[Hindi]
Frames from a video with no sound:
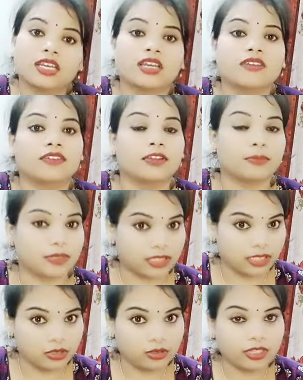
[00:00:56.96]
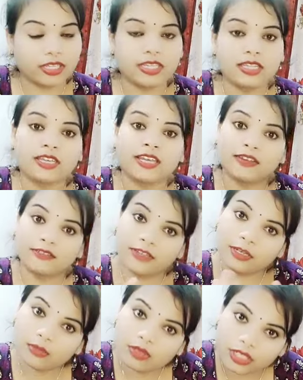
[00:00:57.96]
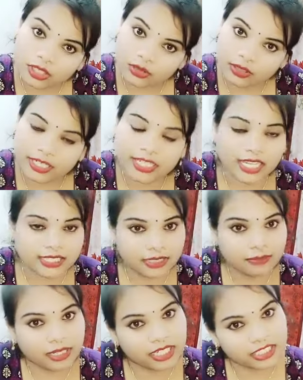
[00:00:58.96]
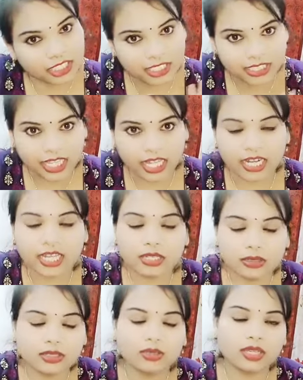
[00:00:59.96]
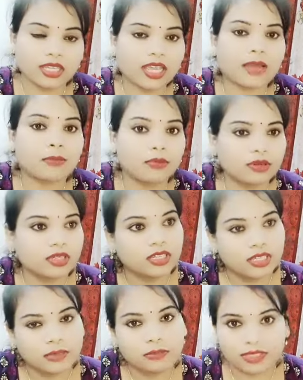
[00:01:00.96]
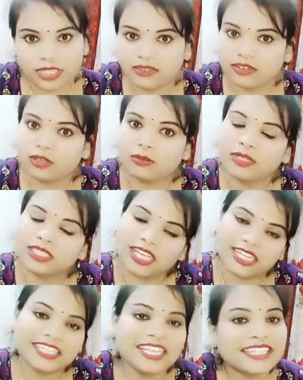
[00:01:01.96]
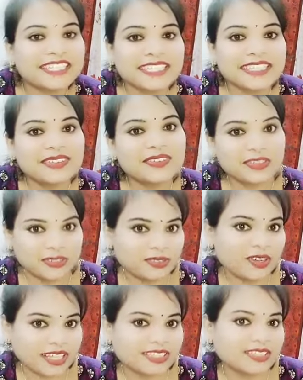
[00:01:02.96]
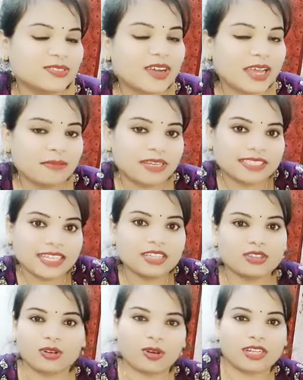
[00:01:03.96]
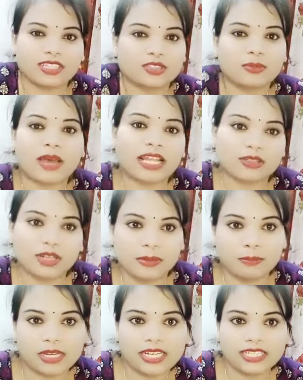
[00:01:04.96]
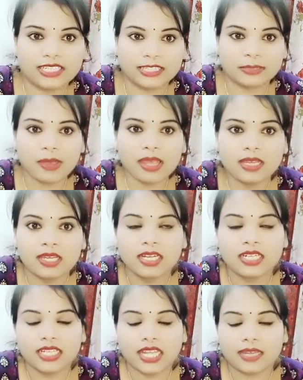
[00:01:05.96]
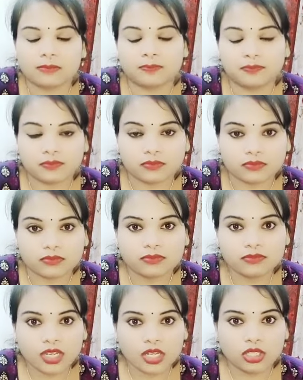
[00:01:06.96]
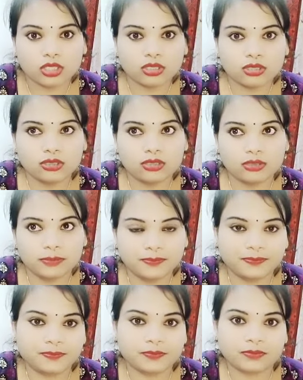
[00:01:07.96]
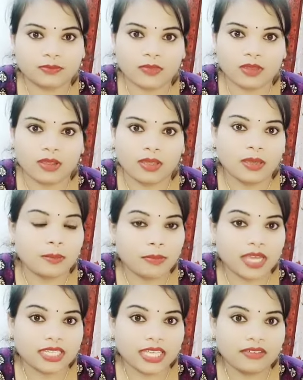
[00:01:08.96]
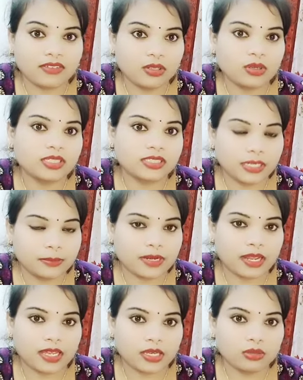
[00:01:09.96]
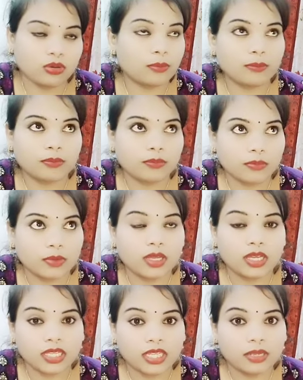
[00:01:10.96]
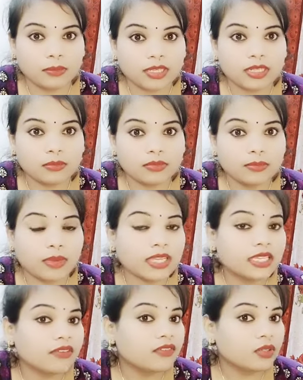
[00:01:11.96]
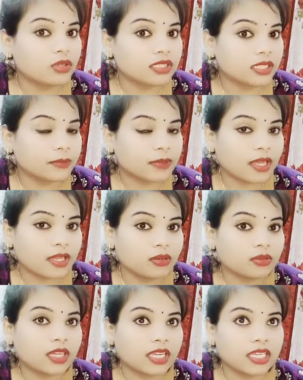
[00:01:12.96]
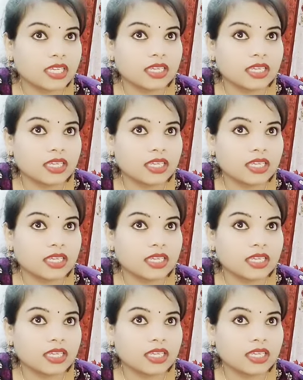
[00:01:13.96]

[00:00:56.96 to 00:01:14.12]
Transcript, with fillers: फिर पतली हो गई फिर मोटी हो गई ऐसे मेरा चलते आ रहा है क्योंकि आप लोग पिछले वीडियो में जाके देख सकते हो क्यों ऐसे है मेरे साथ और इस बात को लंबा नहीं करती मैं ठीक है तो मैं ये वीडियो इसलिए बना रही हूँ कि मतलब मैं ये वीडियो इसलिए बना रही हूँ ताकि